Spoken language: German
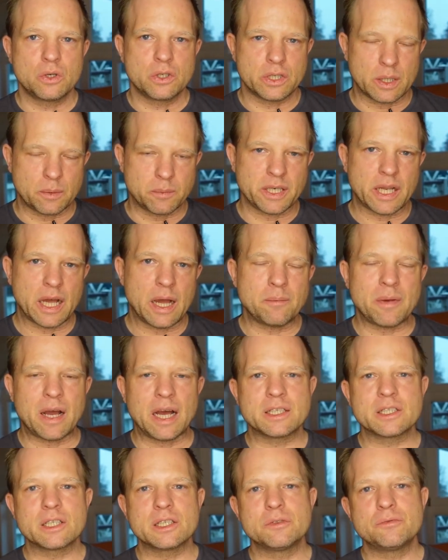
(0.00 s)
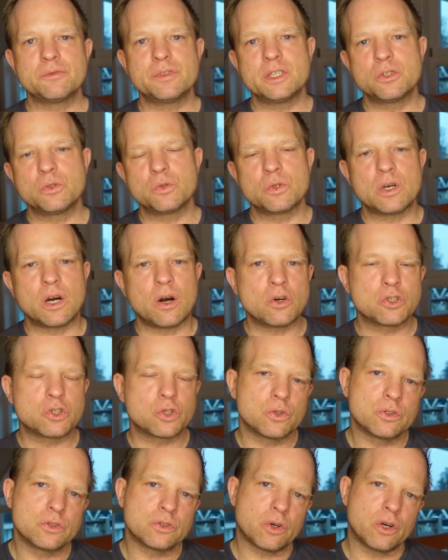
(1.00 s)
Ich habe in einem anderen Video auch
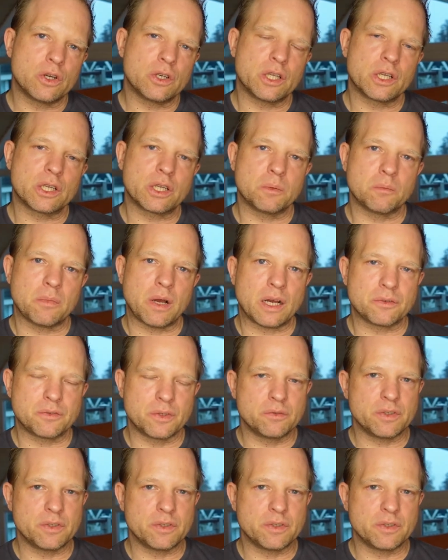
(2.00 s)
schon deutlich gemacht,